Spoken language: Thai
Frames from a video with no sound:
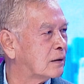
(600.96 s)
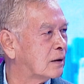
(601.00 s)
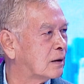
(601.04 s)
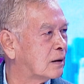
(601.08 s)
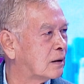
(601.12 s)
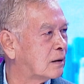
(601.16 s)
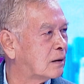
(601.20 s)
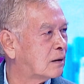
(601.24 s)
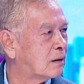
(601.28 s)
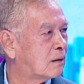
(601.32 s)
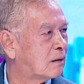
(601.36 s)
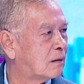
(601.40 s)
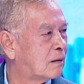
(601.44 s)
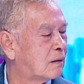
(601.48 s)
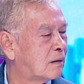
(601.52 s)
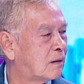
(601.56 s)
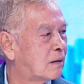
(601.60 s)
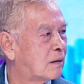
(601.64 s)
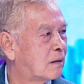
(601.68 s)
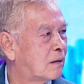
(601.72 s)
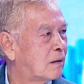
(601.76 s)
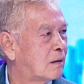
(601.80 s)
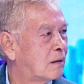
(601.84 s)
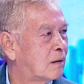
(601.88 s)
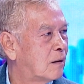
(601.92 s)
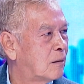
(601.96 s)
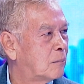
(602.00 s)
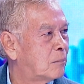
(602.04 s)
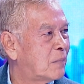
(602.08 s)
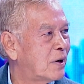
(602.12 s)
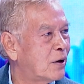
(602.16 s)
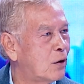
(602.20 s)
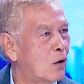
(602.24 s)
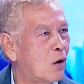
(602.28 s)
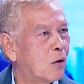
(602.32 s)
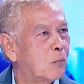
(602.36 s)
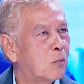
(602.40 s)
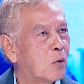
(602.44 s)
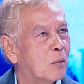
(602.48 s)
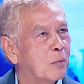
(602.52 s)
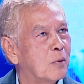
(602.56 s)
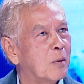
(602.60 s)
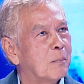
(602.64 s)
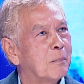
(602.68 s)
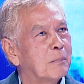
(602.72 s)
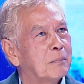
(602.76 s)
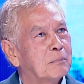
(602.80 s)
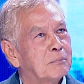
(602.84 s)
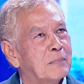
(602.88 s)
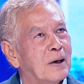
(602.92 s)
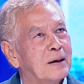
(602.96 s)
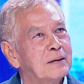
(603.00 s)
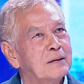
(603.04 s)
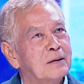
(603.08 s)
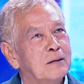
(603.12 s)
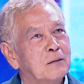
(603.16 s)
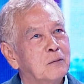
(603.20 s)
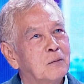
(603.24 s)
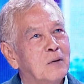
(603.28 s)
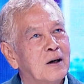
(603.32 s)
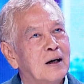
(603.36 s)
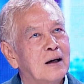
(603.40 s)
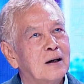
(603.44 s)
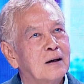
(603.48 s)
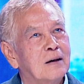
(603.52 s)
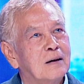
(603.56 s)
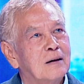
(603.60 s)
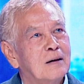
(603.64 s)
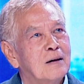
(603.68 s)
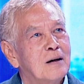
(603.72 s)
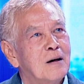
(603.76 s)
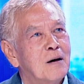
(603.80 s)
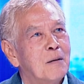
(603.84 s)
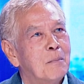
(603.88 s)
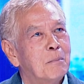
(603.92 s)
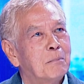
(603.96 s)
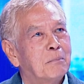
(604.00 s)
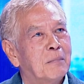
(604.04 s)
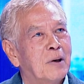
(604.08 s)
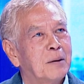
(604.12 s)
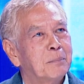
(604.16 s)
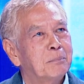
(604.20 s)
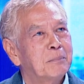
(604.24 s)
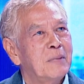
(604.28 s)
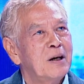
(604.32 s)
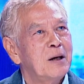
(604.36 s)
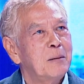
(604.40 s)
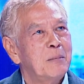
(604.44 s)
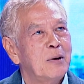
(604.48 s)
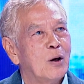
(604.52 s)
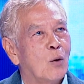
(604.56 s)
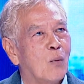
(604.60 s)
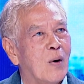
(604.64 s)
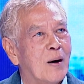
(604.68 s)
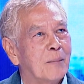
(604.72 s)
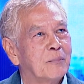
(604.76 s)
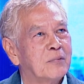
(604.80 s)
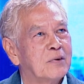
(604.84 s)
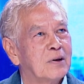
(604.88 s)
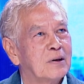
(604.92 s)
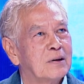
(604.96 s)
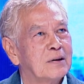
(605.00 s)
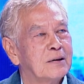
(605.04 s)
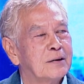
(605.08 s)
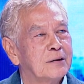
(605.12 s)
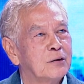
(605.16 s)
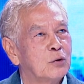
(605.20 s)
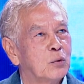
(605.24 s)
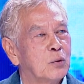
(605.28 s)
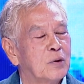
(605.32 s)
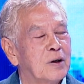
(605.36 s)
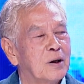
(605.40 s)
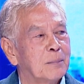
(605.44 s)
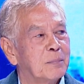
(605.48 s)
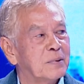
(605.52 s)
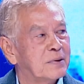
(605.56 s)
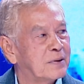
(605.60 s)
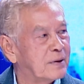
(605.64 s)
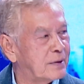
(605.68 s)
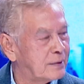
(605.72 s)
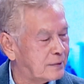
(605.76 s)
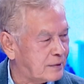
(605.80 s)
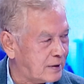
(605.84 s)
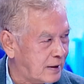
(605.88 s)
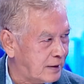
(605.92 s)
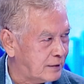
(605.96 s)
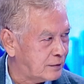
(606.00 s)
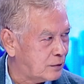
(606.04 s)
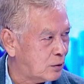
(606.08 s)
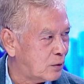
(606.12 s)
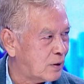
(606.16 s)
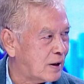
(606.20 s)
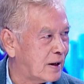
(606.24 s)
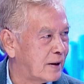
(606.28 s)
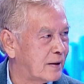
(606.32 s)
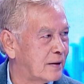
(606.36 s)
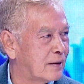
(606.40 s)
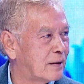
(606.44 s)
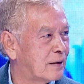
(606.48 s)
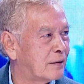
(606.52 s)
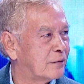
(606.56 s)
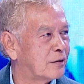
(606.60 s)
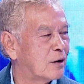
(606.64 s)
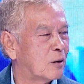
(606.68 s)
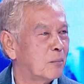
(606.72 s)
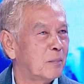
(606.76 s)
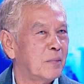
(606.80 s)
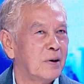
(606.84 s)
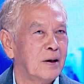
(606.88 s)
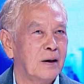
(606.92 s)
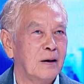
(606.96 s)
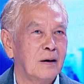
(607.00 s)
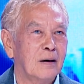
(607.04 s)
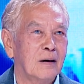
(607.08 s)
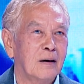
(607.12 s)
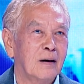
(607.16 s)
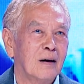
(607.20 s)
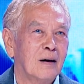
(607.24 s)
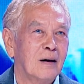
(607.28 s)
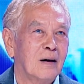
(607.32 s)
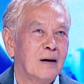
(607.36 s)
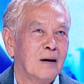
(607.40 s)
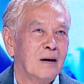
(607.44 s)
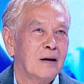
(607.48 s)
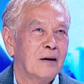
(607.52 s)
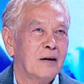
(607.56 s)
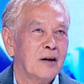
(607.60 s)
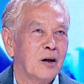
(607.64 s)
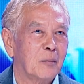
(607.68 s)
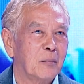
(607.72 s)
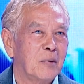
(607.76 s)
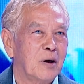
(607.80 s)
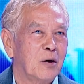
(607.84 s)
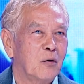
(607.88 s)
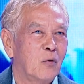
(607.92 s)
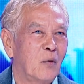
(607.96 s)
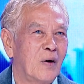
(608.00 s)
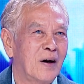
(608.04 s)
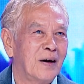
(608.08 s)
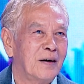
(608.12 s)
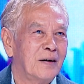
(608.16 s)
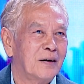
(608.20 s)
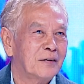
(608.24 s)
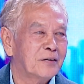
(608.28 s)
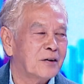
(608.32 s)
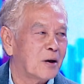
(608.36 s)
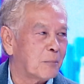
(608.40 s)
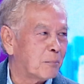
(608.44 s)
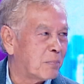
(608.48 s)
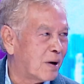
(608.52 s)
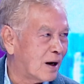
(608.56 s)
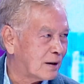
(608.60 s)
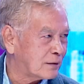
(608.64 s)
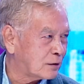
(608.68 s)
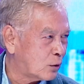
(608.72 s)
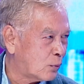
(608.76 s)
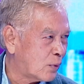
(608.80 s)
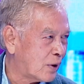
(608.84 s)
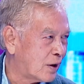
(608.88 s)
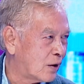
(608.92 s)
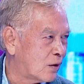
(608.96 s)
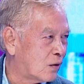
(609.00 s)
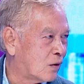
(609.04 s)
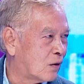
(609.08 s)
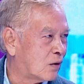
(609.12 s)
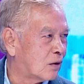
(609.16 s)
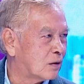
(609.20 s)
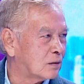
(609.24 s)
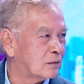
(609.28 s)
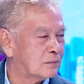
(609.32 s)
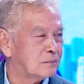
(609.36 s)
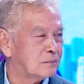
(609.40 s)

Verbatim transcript: ด บ้านนอกผมก็หมายถึงว่ามันไม่ได้มีความเจริญอยู่ในประเทศไทยเท่าไหร่ เรายังมีเรายังมีเวนิสแห่งภาคตะวันออก